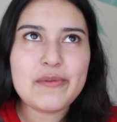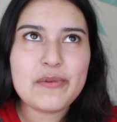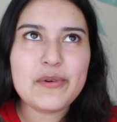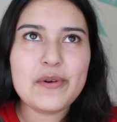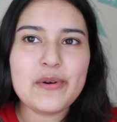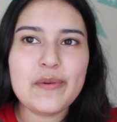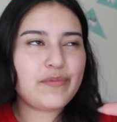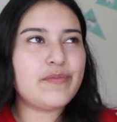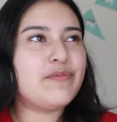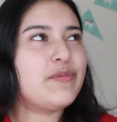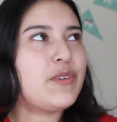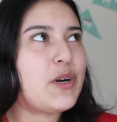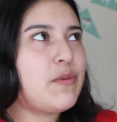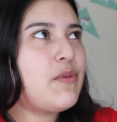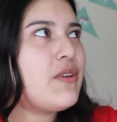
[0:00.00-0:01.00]
como...
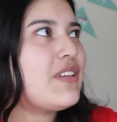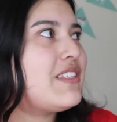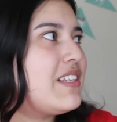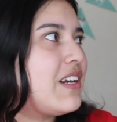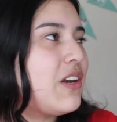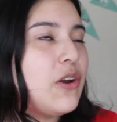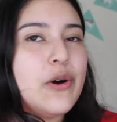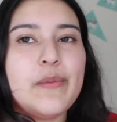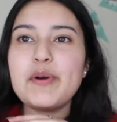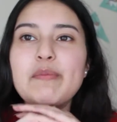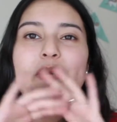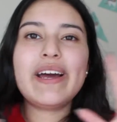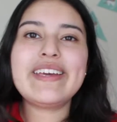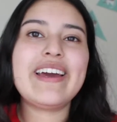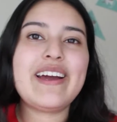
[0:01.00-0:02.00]
Mm, ¿Cómo decirlo? Por
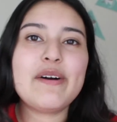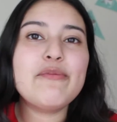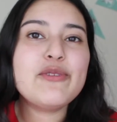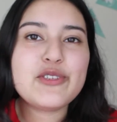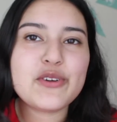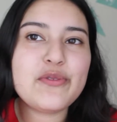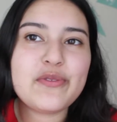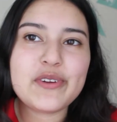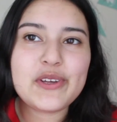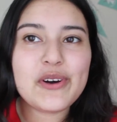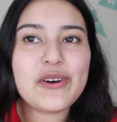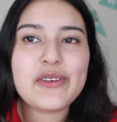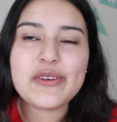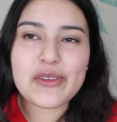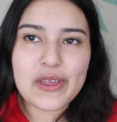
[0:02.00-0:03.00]
más que haga mucho
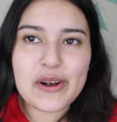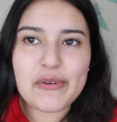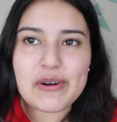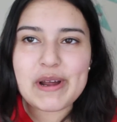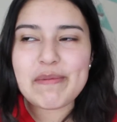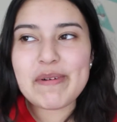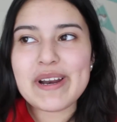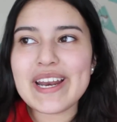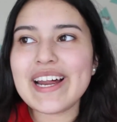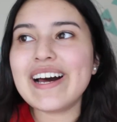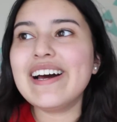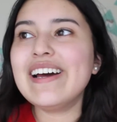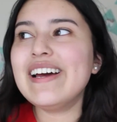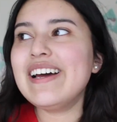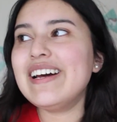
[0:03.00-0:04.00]
frío, yo de alguna
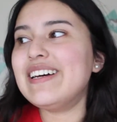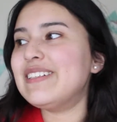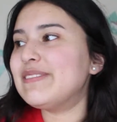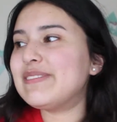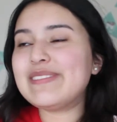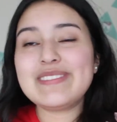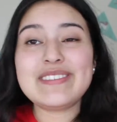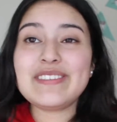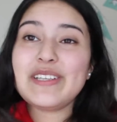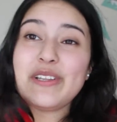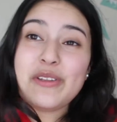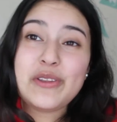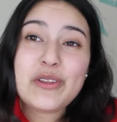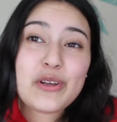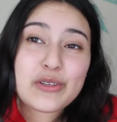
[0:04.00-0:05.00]
manera
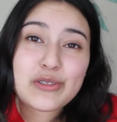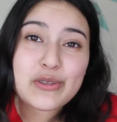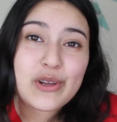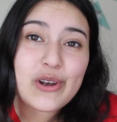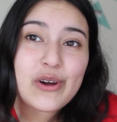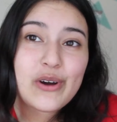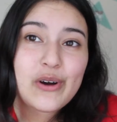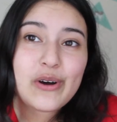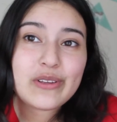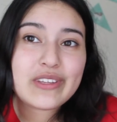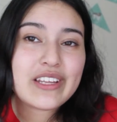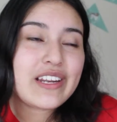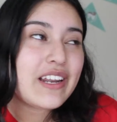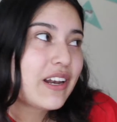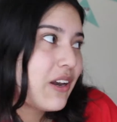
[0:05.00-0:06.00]
no suelo
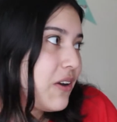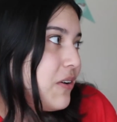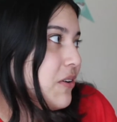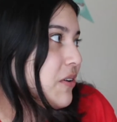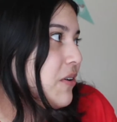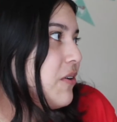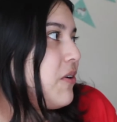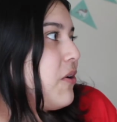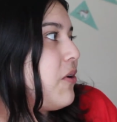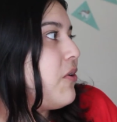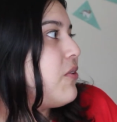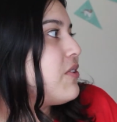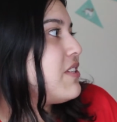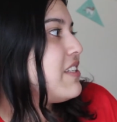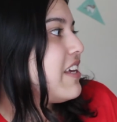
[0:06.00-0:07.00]
tenerlo
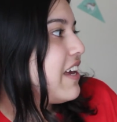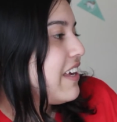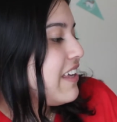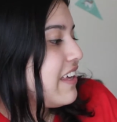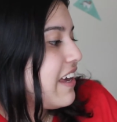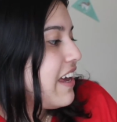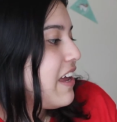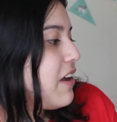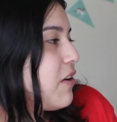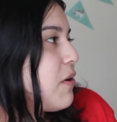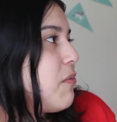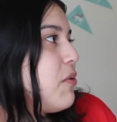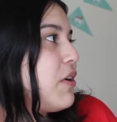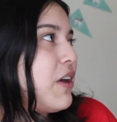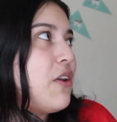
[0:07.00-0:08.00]
o si es que
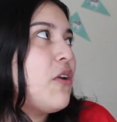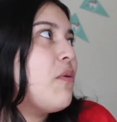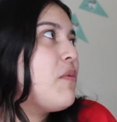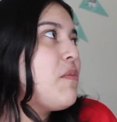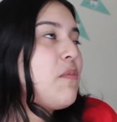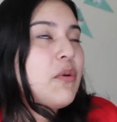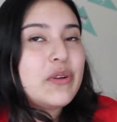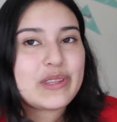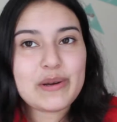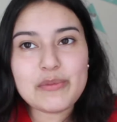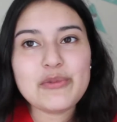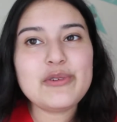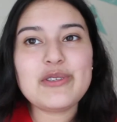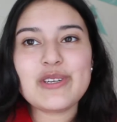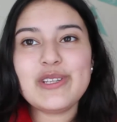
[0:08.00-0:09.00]
como que no me importa
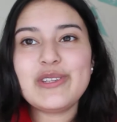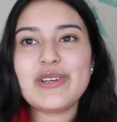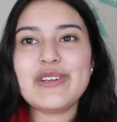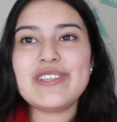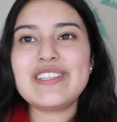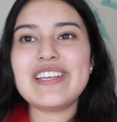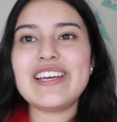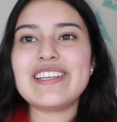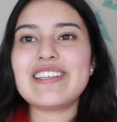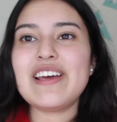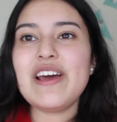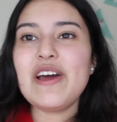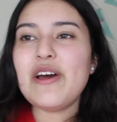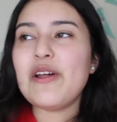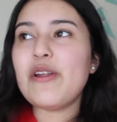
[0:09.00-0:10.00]
mucho entonces
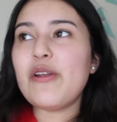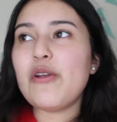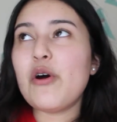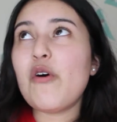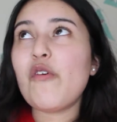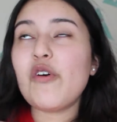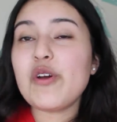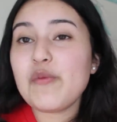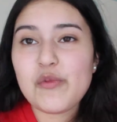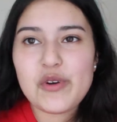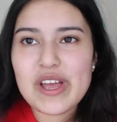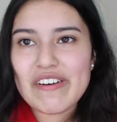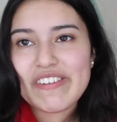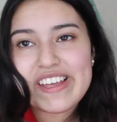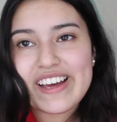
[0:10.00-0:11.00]
no voy
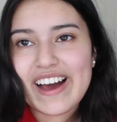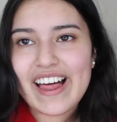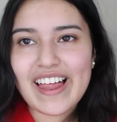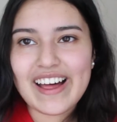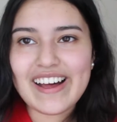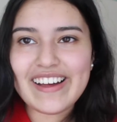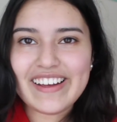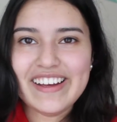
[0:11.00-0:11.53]
muy abrigada